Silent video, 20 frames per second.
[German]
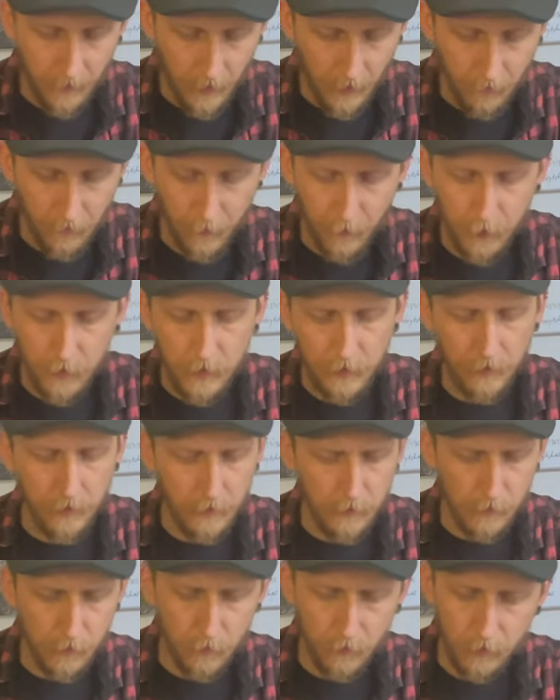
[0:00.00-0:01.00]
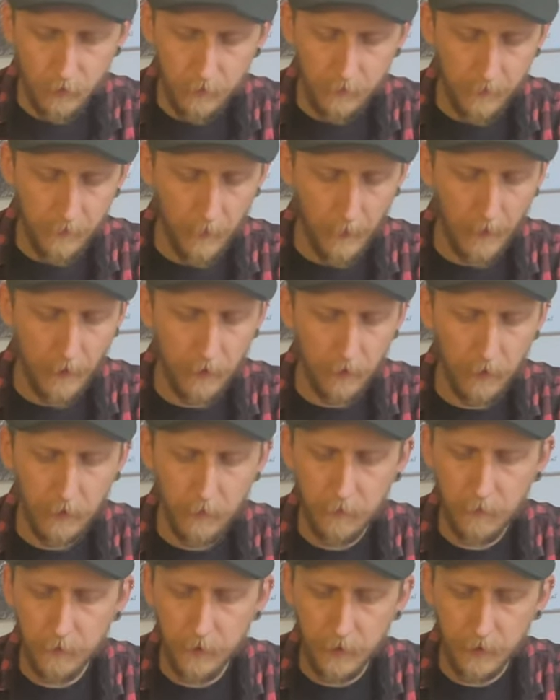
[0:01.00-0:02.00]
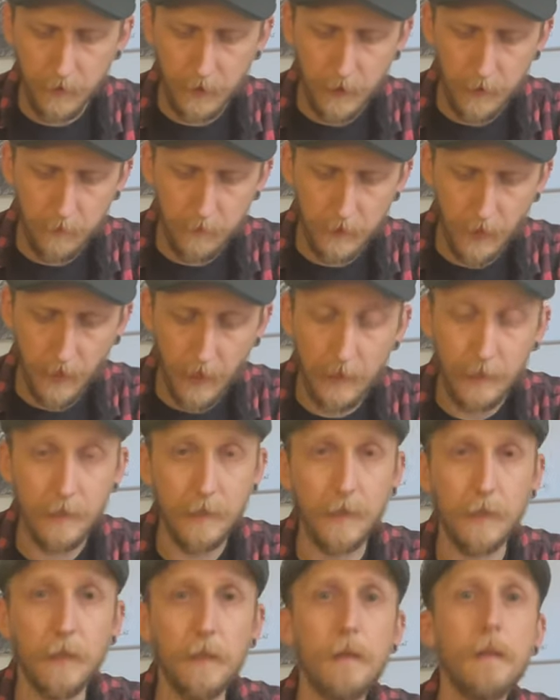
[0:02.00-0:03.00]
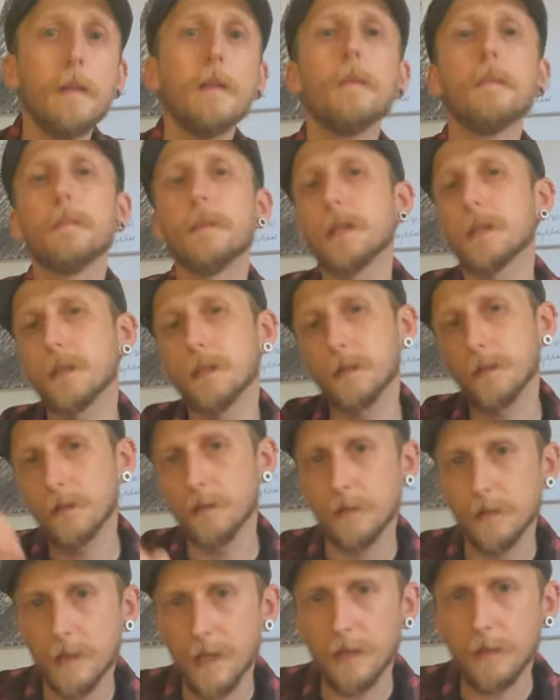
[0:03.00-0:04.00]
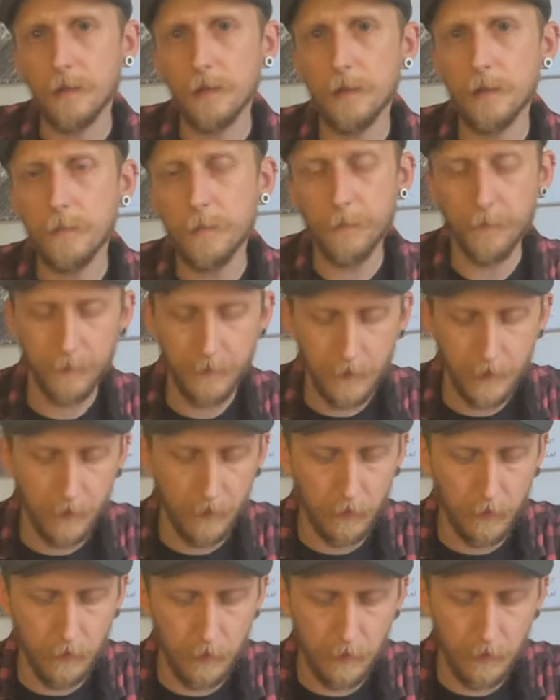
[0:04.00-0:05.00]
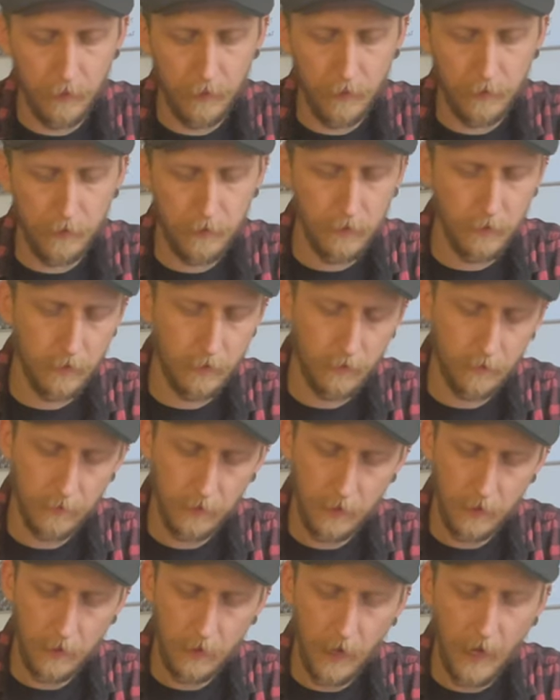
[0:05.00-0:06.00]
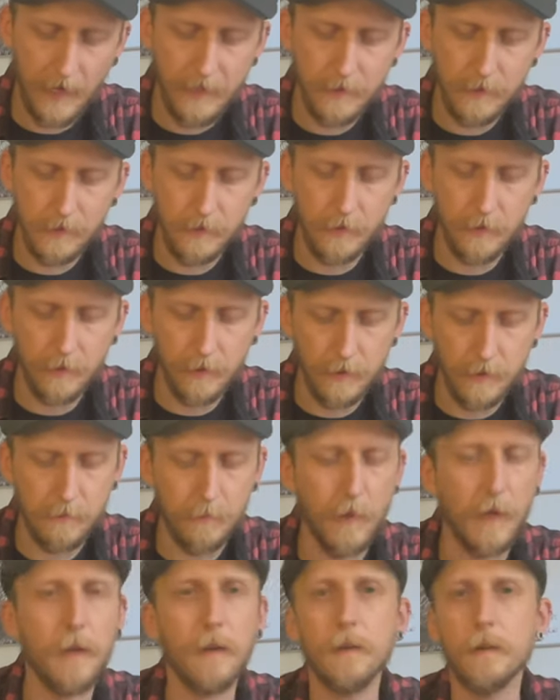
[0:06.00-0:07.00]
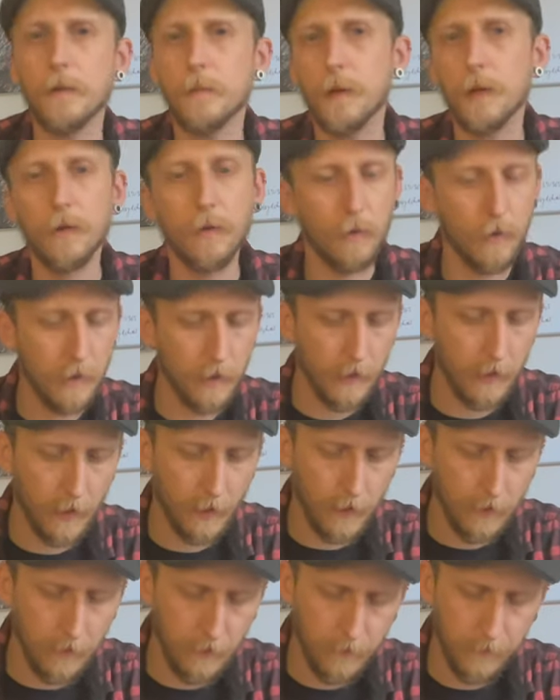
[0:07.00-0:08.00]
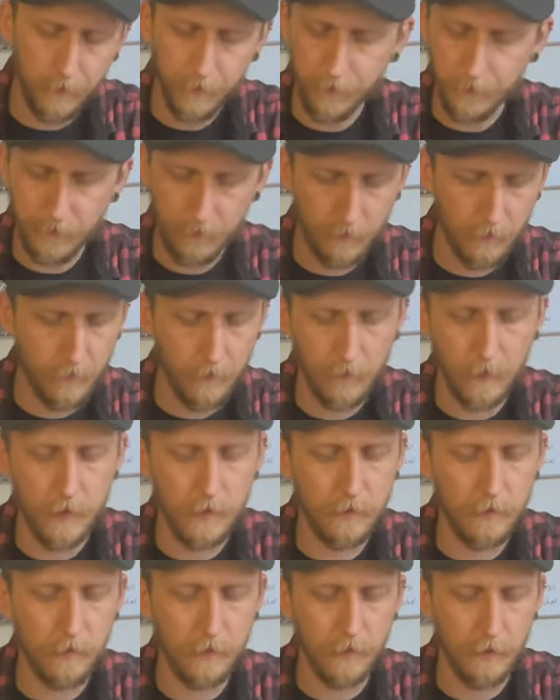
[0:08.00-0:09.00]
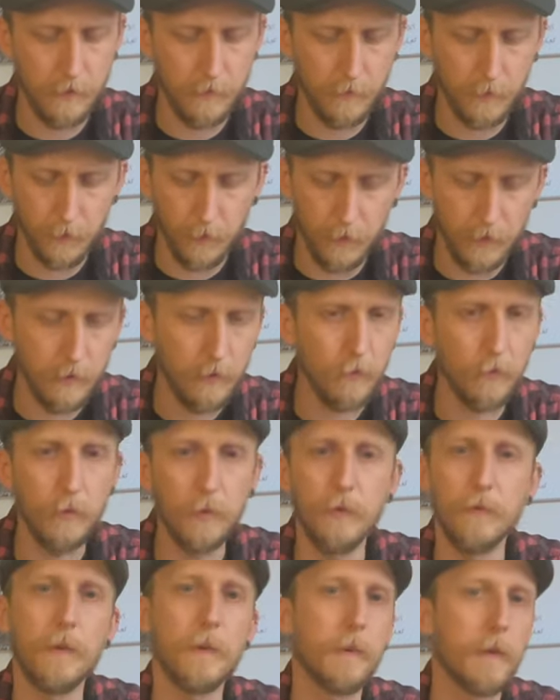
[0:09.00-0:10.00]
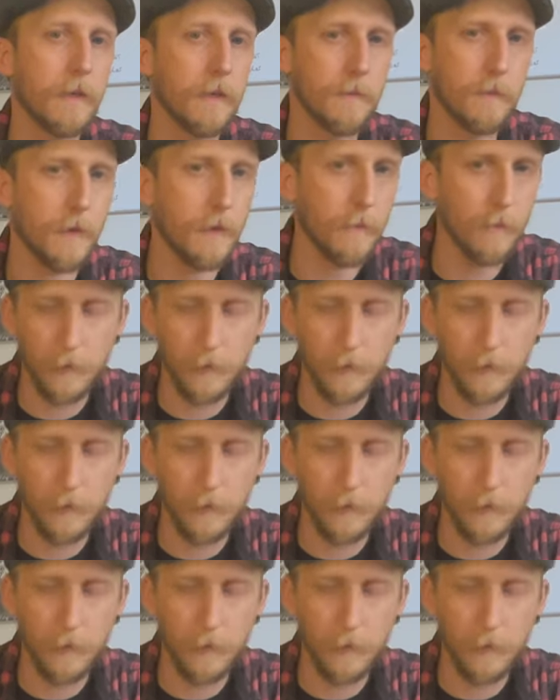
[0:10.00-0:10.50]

wie funktioniert das nun? Ähm, ihr nehmt einen Grill mit Deckel und heizt den erstmal an. Ihr macht Kohle rein, lasst den erstmal durchglühen, wie man das bei einem